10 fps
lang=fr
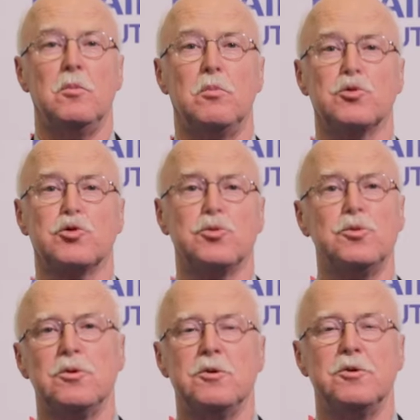
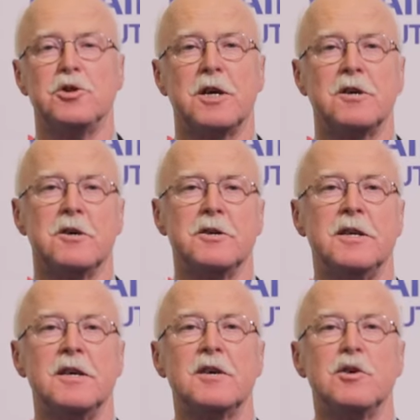Bonjour, euh, Jacques
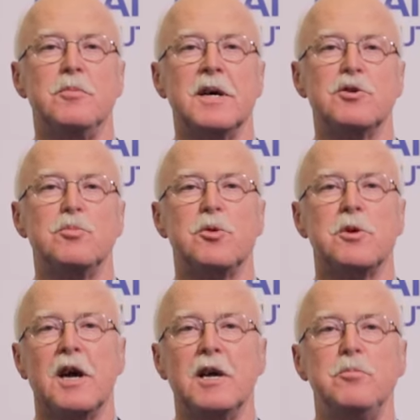Cornec, maire de
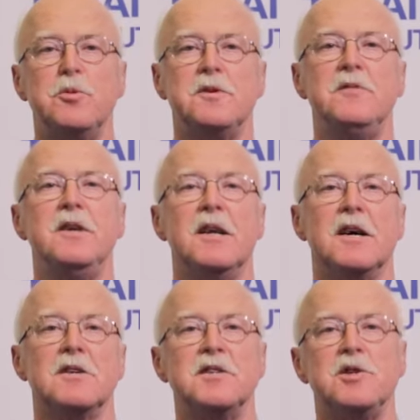Bourgheim, petit
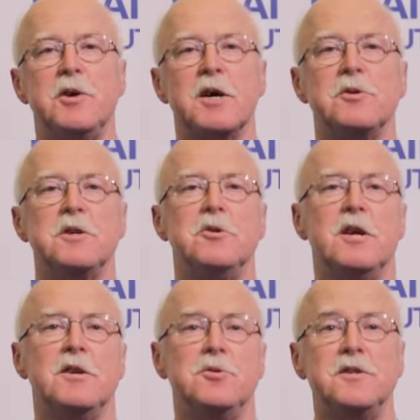village situé à côté de
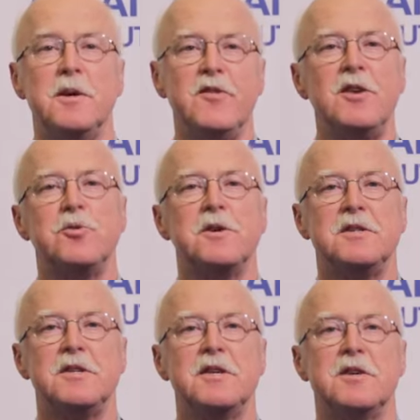la deuxième ville
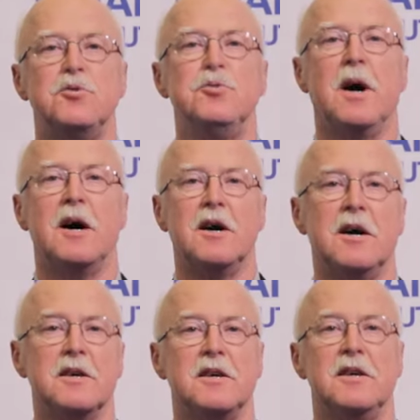touristique du
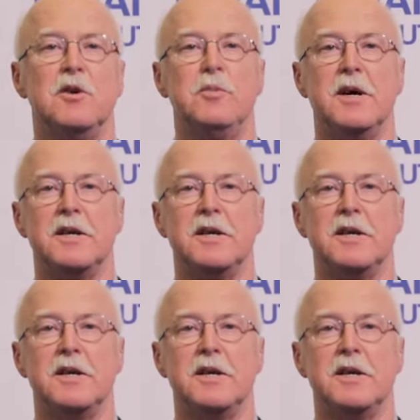Bas-Rhin, qui est au